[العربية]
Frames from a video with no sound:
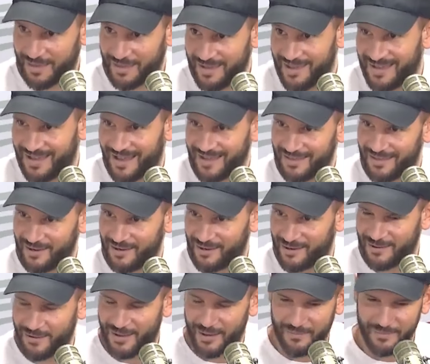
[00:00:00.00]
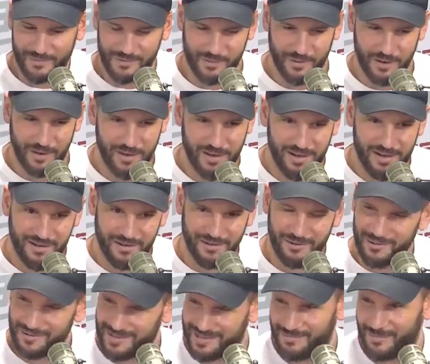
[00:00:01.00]
هذيا خاطر يتنرفز
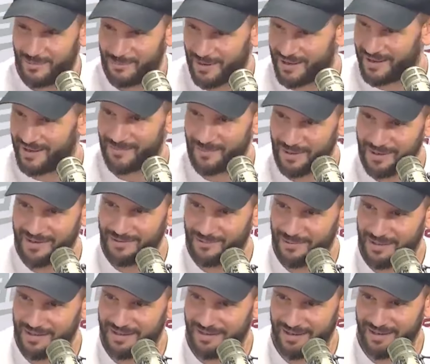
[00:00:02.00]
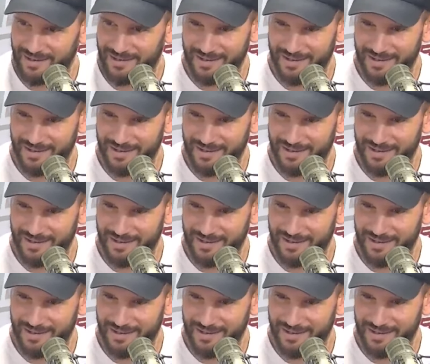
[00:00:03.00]
قلت له سي بو بكر ماني ولدك